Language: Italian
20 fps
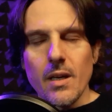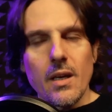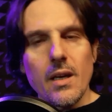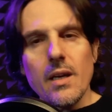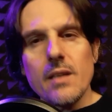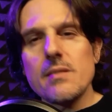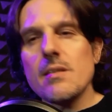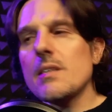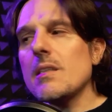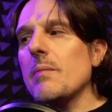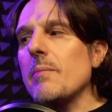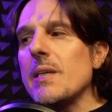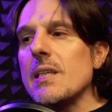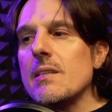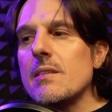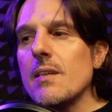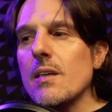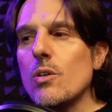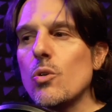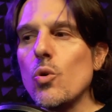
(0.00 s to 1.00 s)

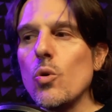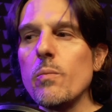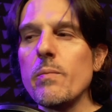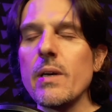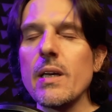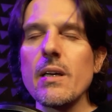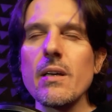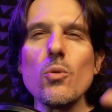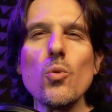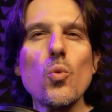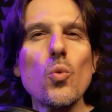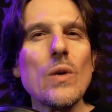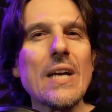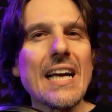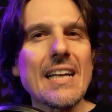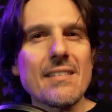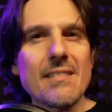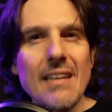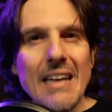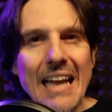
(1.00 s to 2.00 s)
Esattamente come un
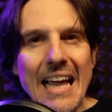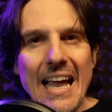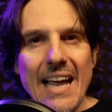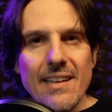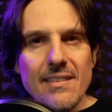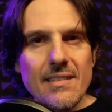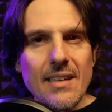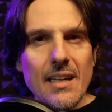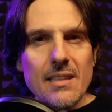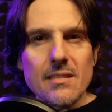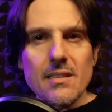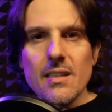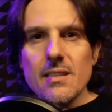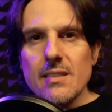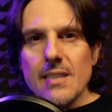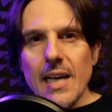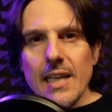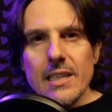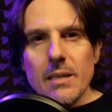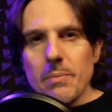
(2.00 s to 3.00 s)
atleta si
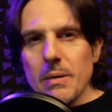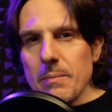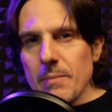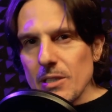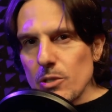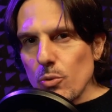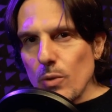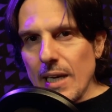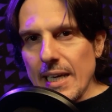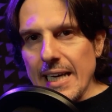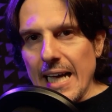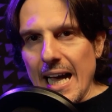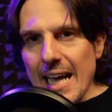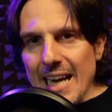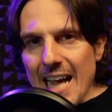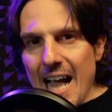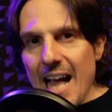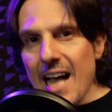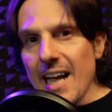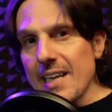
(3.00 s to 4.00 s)
riscalda prima di una
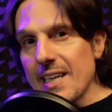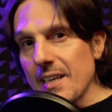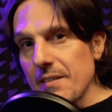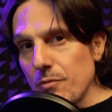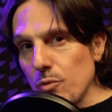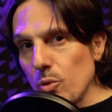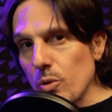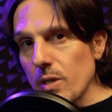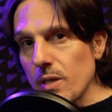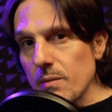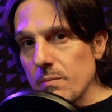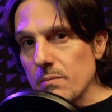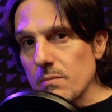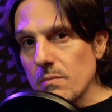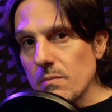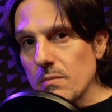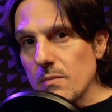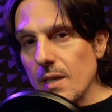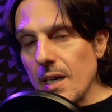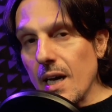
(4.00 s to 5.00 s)
gara, anche voi,
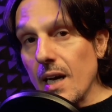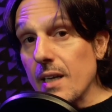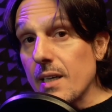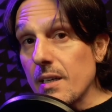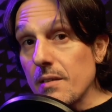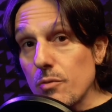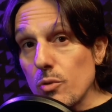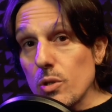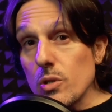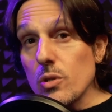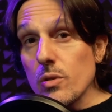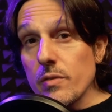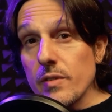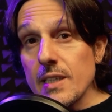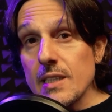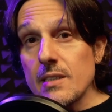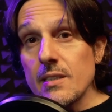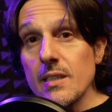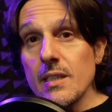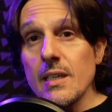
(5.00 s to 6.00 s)
anche voi
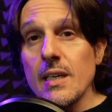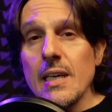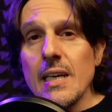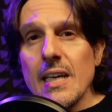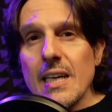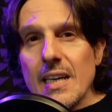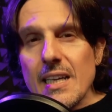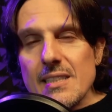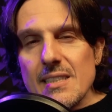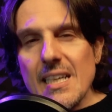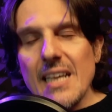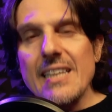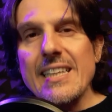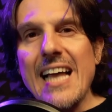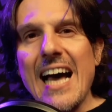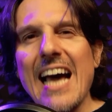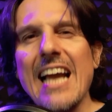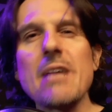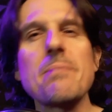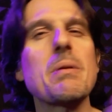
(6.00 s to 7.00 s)
dovete
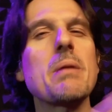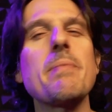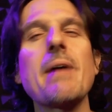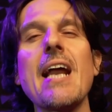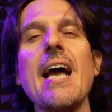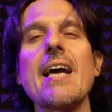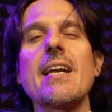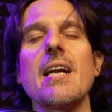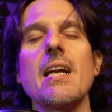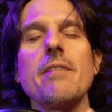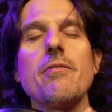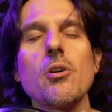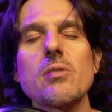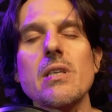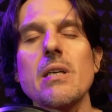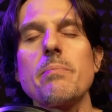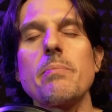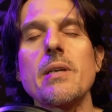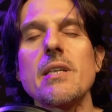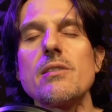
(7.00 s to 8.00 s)
riscaldare e preparare le
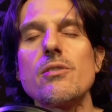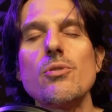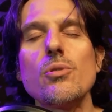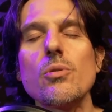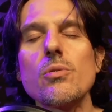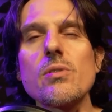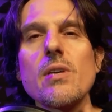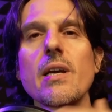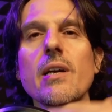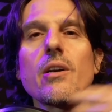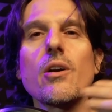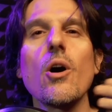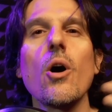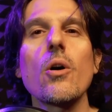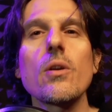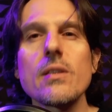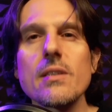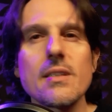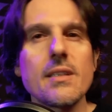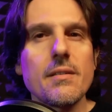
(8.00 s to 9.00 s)
vostre preziose
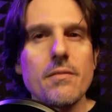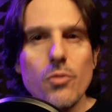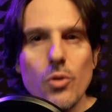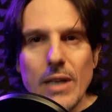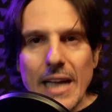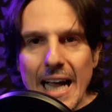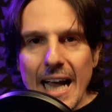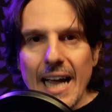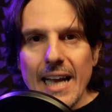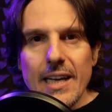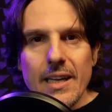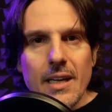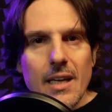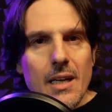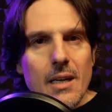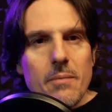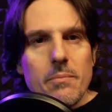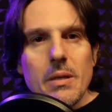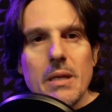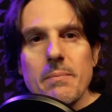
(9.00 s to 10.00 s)
corde vocali
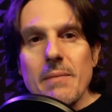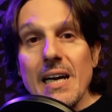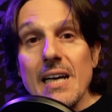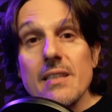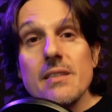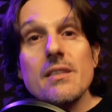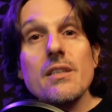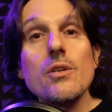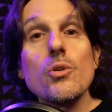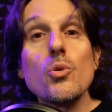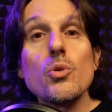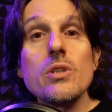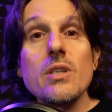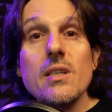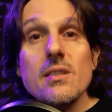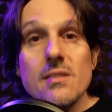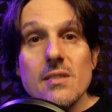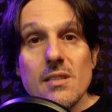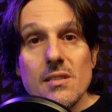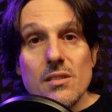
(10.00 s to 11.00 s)
prima di ogni
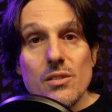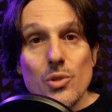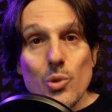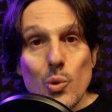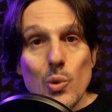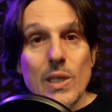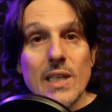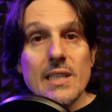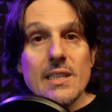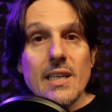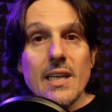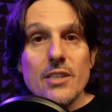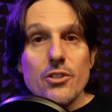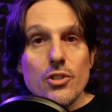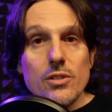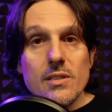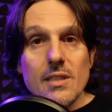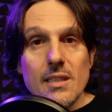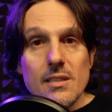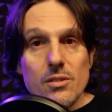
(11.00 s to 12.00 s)
sessione di
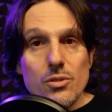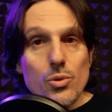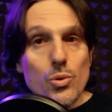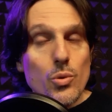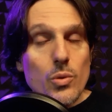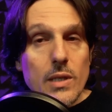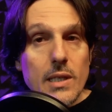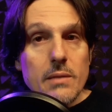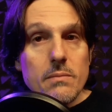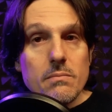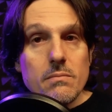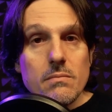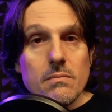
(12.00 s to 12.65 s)
registrazione.